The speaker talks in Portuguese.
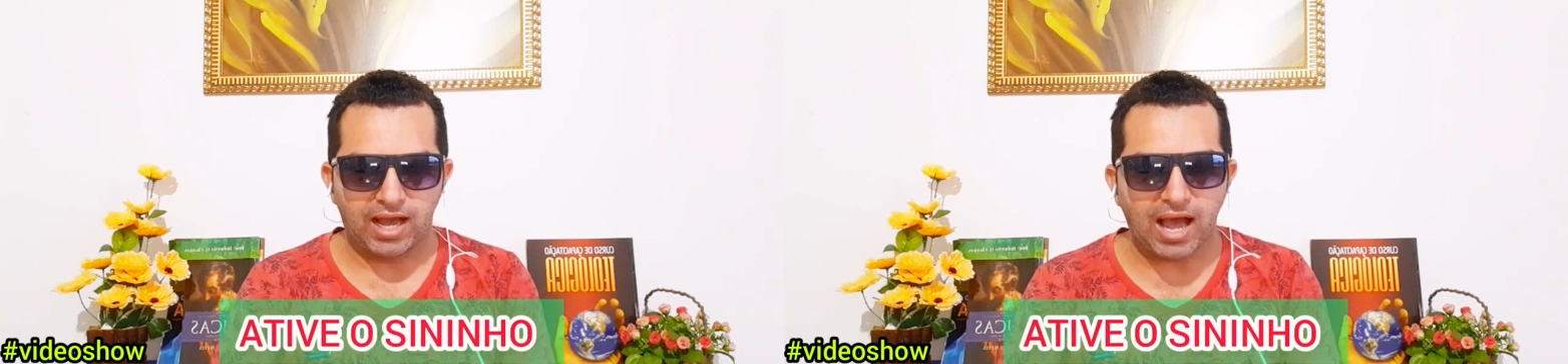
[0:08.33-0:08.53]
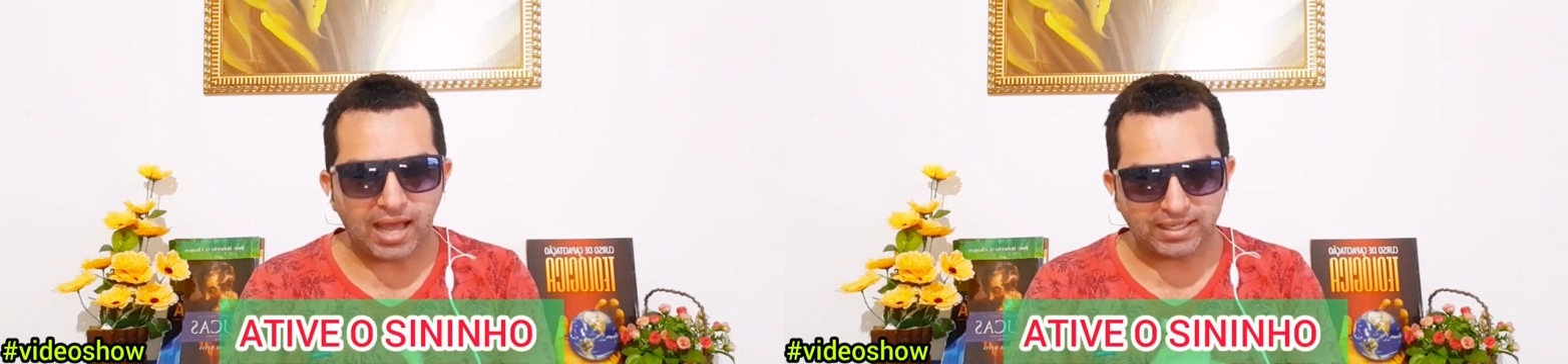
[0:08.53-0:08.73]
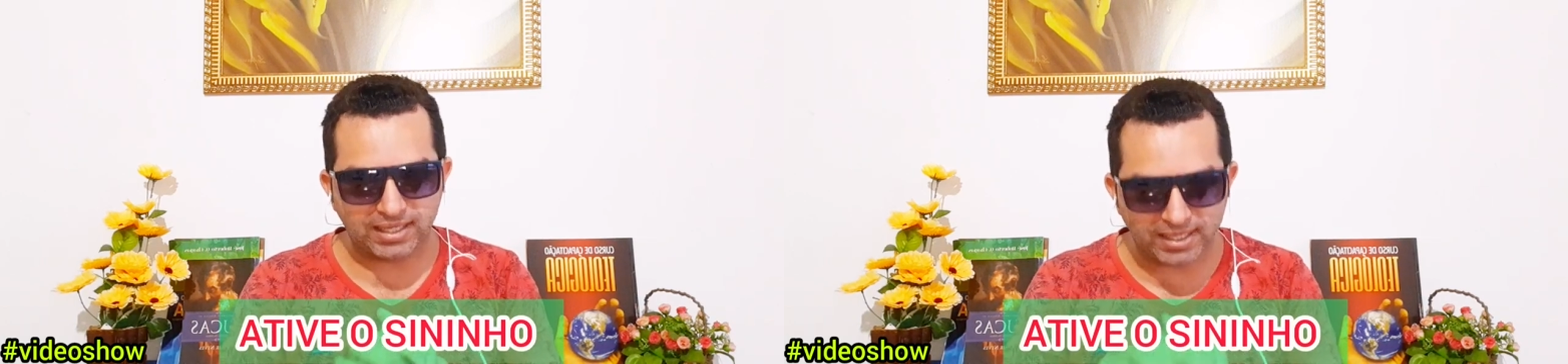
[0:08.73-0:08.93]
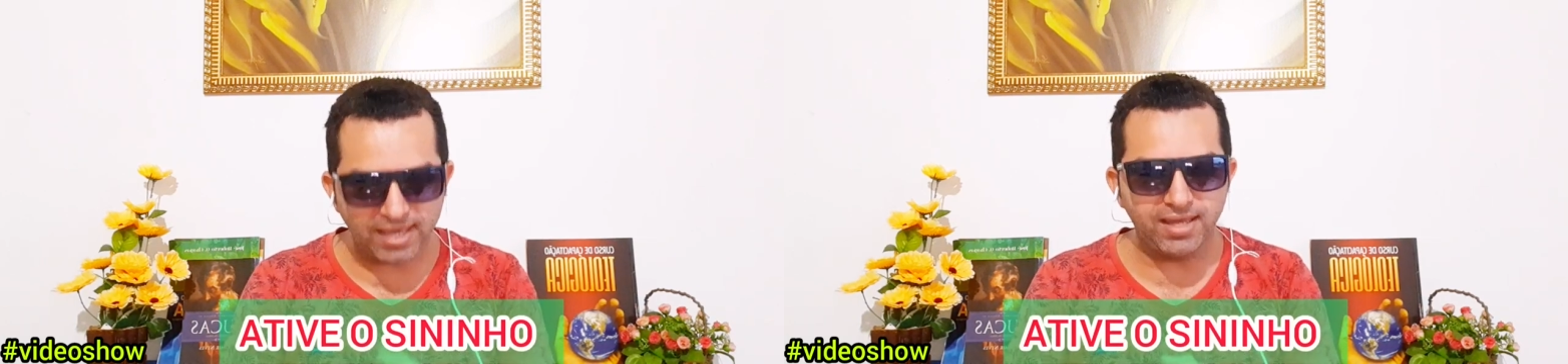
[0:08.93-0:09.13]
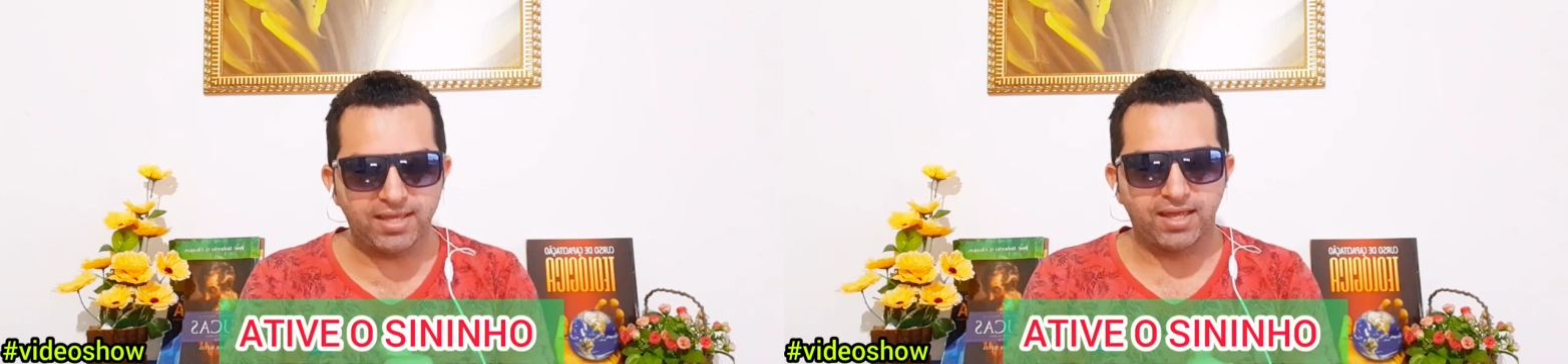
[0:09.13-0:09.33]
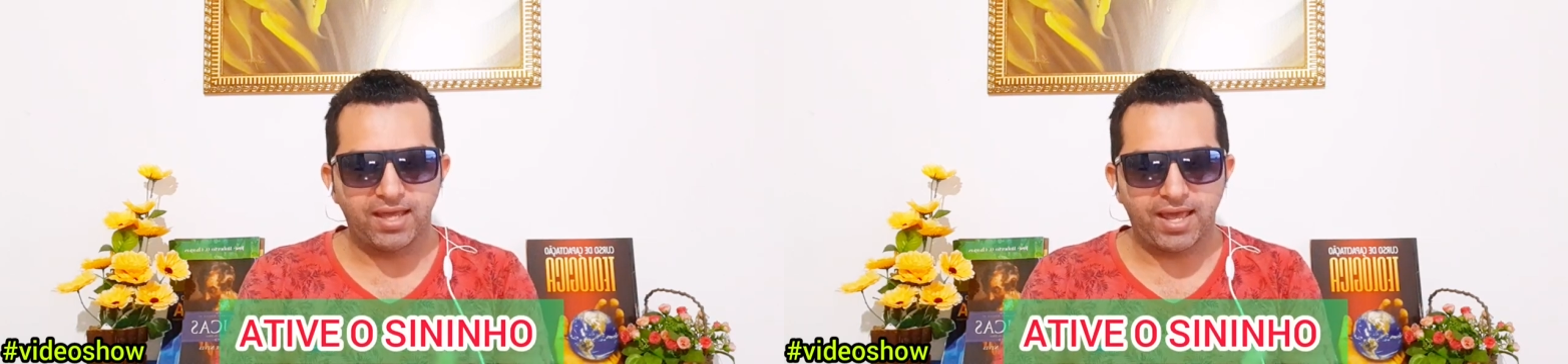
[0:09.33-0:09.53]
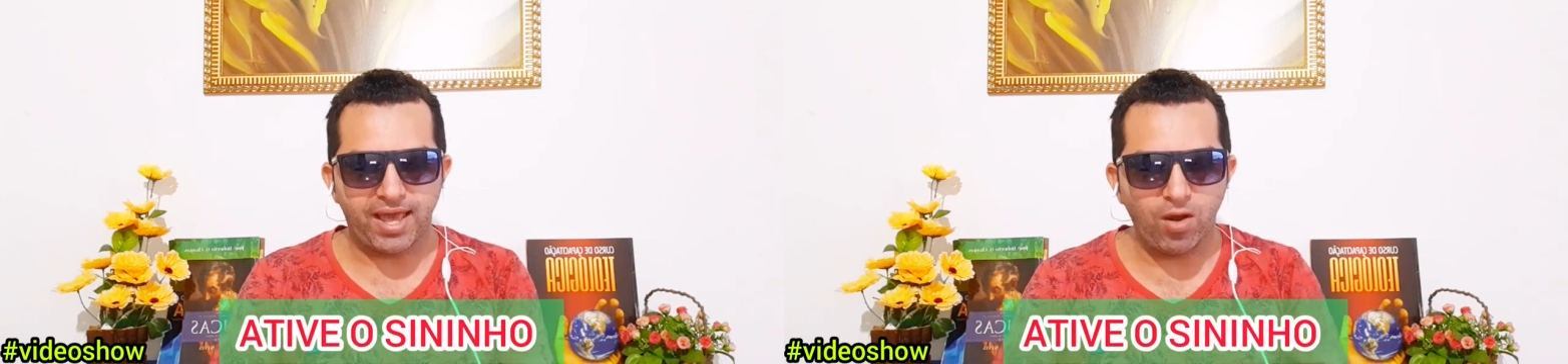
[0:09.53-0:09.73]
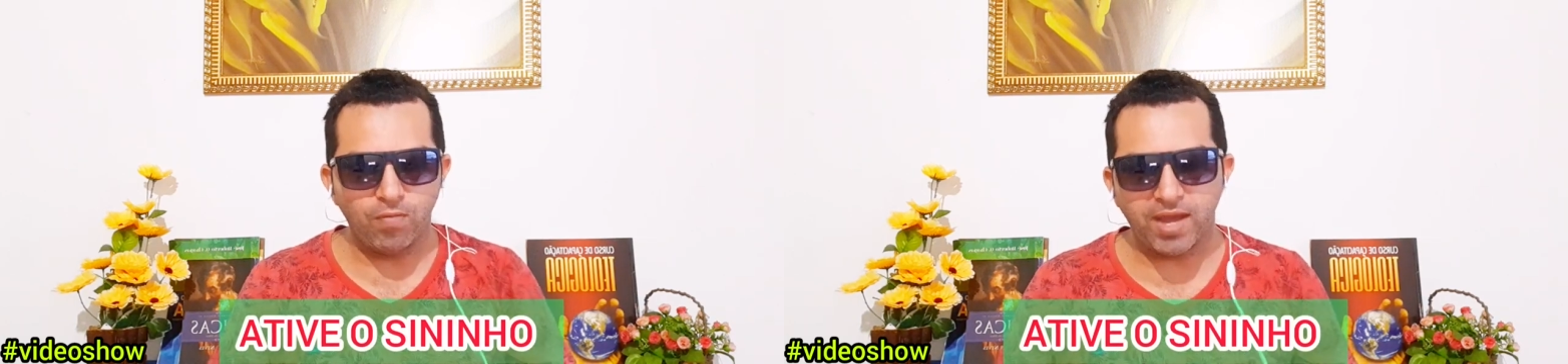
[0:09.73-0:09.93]
Aqui
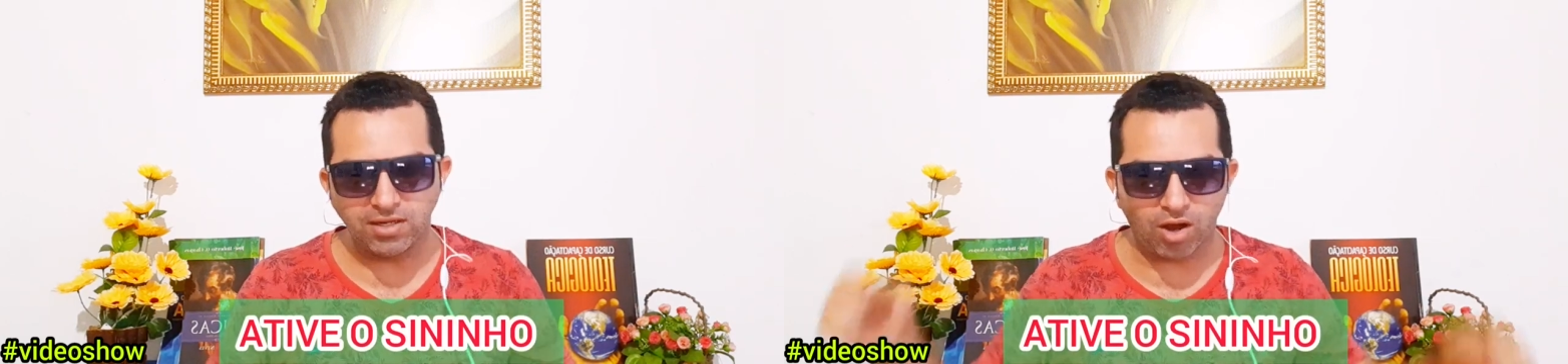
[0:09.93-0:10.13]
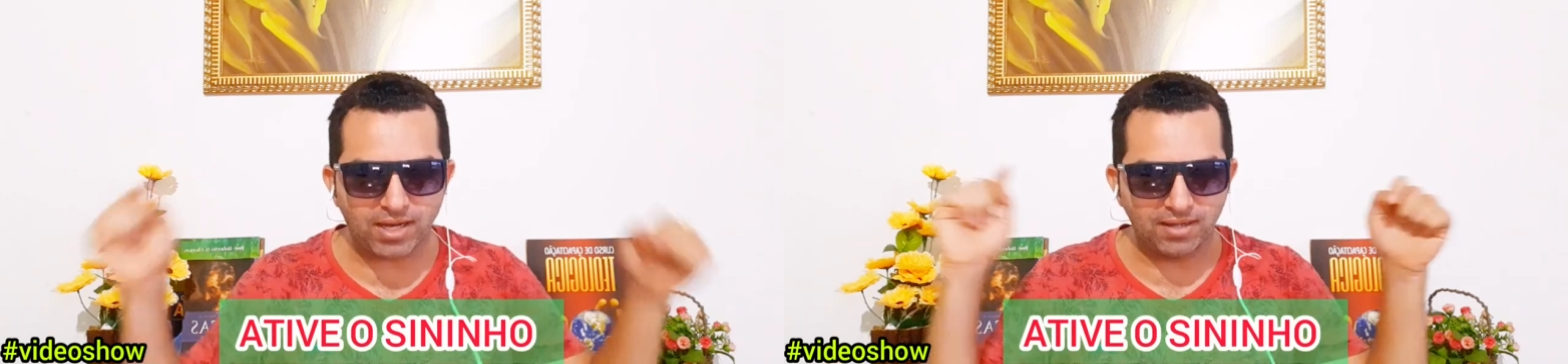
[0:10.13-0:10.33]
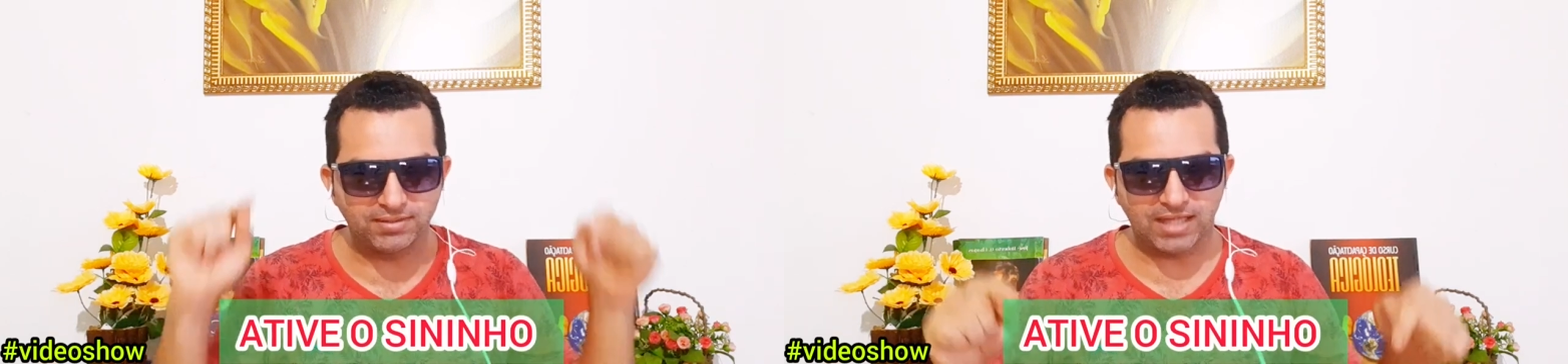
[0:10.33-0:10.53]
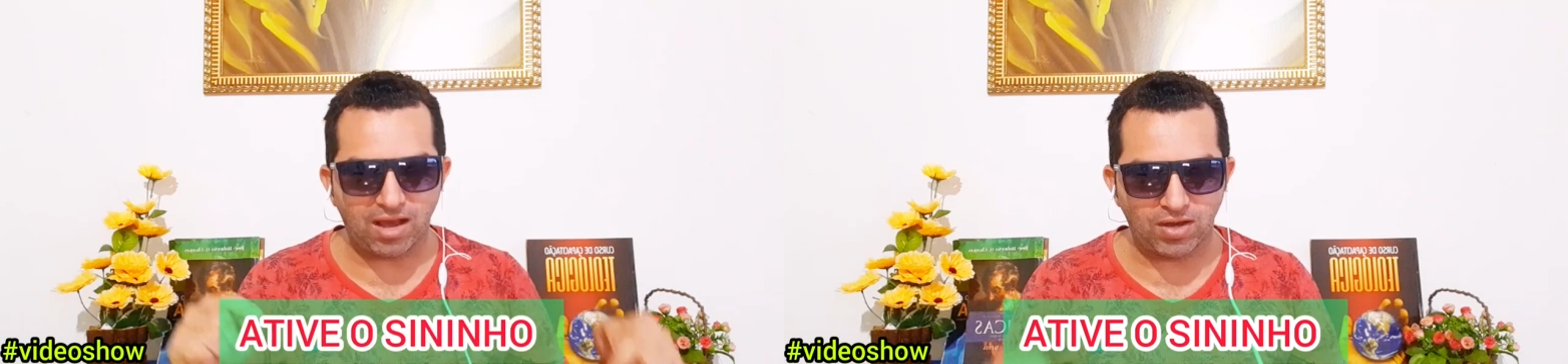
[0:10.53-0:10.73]
é o melhor canal